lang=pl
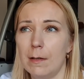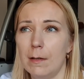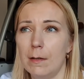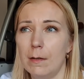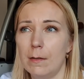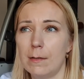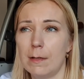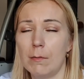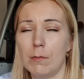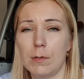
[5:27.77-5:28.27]
E,
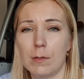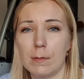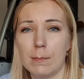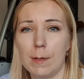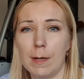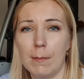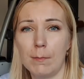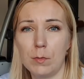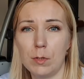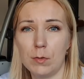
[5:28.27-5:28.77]
cały czas
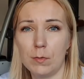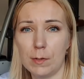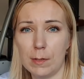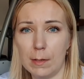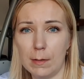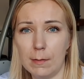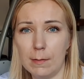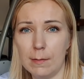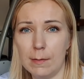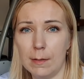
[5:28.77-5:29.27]
miałam gdzieś w
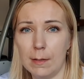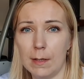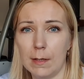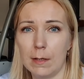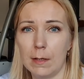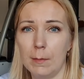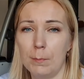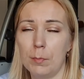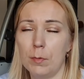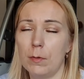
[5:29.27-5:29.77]
statystykach
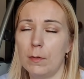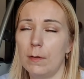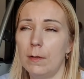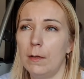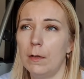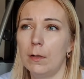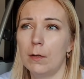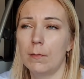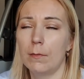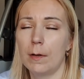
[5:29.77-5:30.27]
je
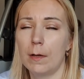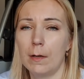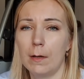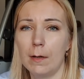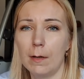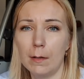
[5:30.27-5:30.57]
podlinkowane,